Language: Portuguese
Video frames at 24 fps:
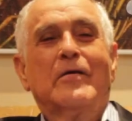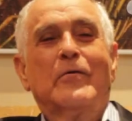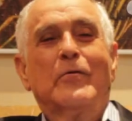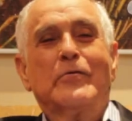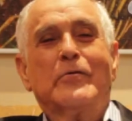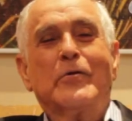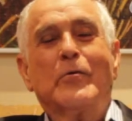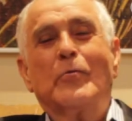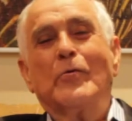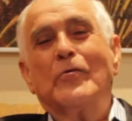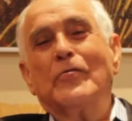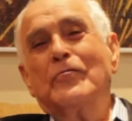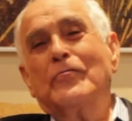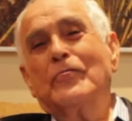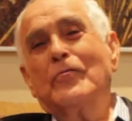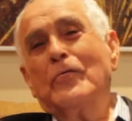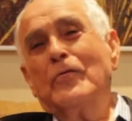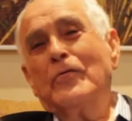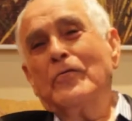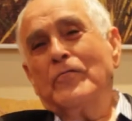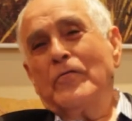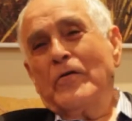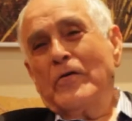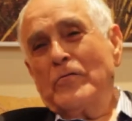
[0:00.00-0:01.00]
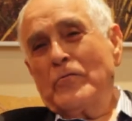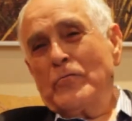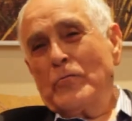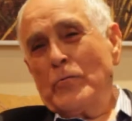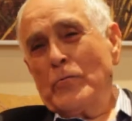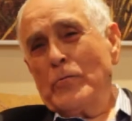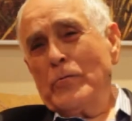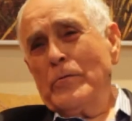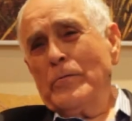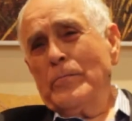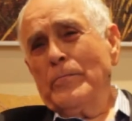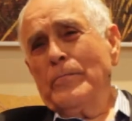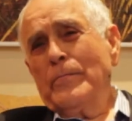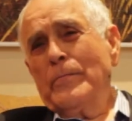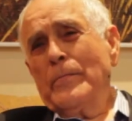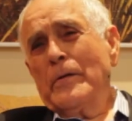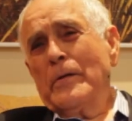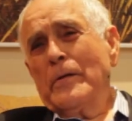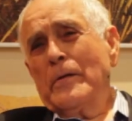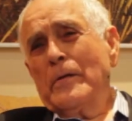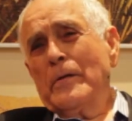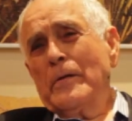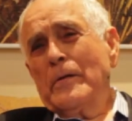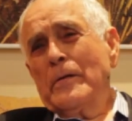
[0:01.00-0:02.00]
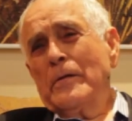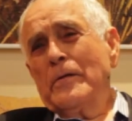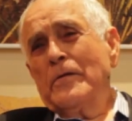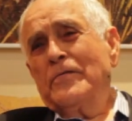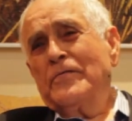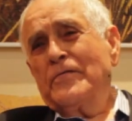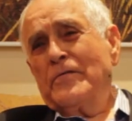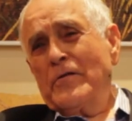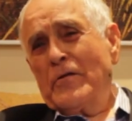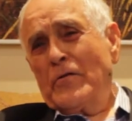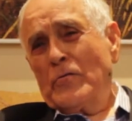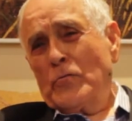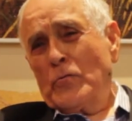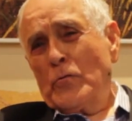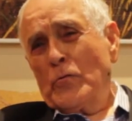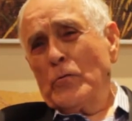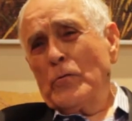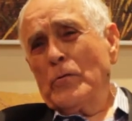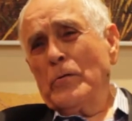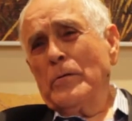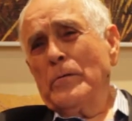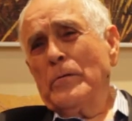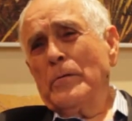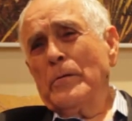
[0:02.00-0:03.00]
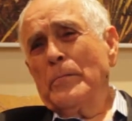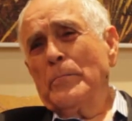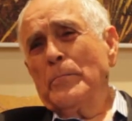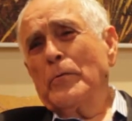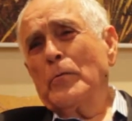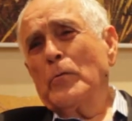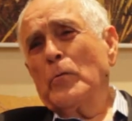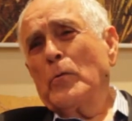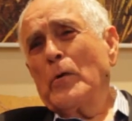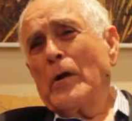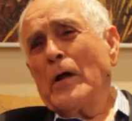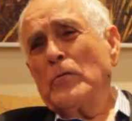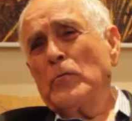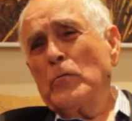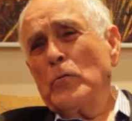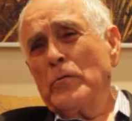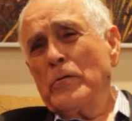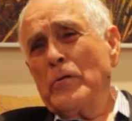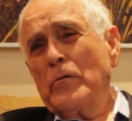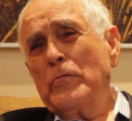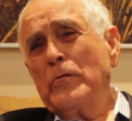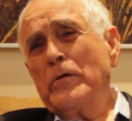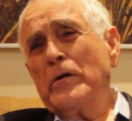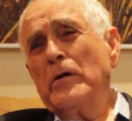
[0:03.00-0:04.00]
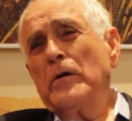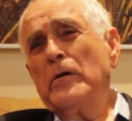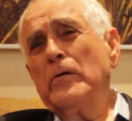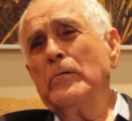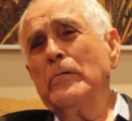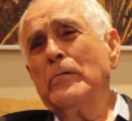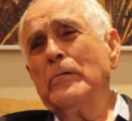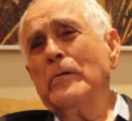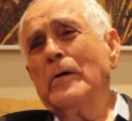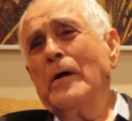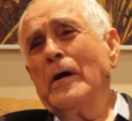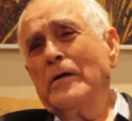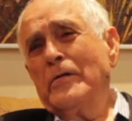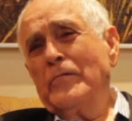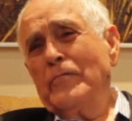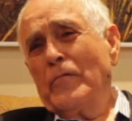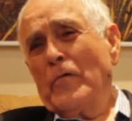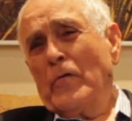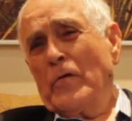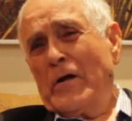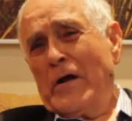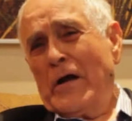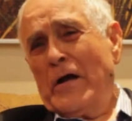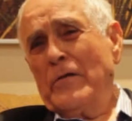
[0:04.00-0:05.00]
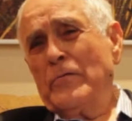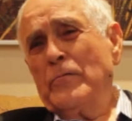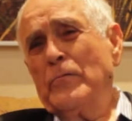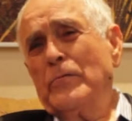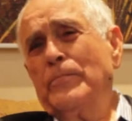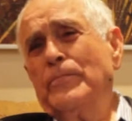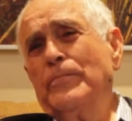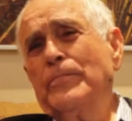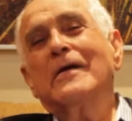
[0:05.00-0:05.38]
Outra coisa, sou inventor, escritor, procurador da União, advogado,